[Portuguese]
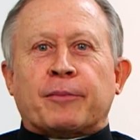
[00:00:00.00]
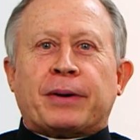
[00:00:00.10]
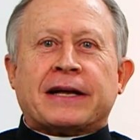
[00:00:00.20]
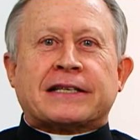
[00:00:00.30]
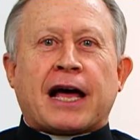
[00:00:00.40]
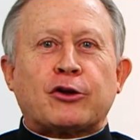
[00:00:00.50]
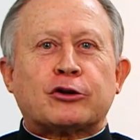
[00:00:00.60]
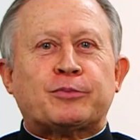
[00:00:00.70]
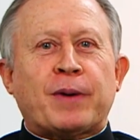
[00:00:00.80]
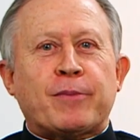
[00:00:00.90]

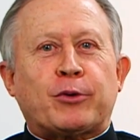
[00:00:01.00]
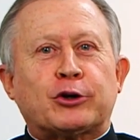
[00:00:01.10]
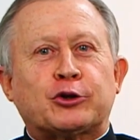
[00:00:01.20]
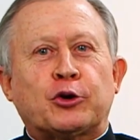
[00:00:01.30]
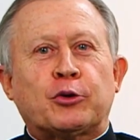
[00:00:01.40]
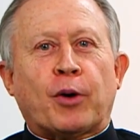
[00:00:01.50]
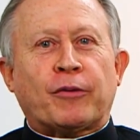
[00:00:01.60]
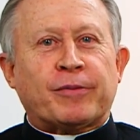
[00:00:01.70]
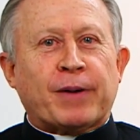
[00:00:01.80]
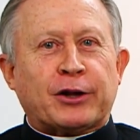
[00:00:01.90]
Prezados membros do
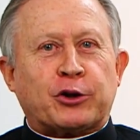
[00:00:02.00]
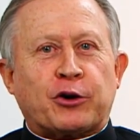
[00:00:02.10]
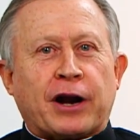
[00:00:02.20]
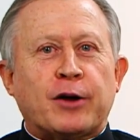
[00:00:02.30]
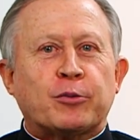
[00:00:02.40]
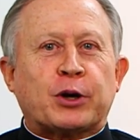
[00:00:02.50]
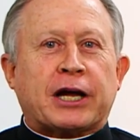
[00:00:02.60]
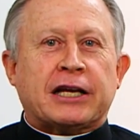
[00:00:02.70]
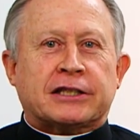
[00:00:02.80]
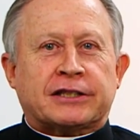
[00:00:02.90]
movimento Reino
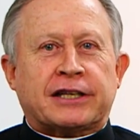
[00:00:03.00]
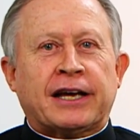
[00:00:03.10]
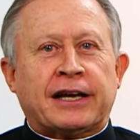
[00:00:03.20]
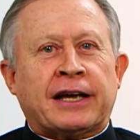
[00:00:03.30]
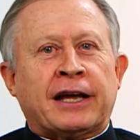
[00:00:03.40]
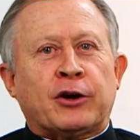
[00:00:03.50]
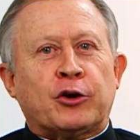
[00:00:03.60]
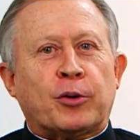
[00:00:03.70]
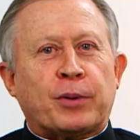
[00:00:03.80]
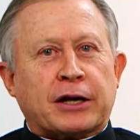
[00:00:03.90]
Christi
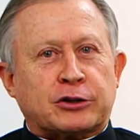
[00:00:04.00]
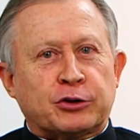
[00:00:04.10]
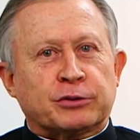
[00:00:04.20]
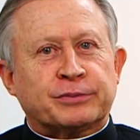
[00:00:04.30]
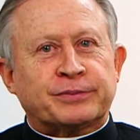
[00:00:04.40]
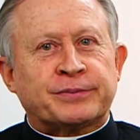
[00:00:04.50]
no Brasil,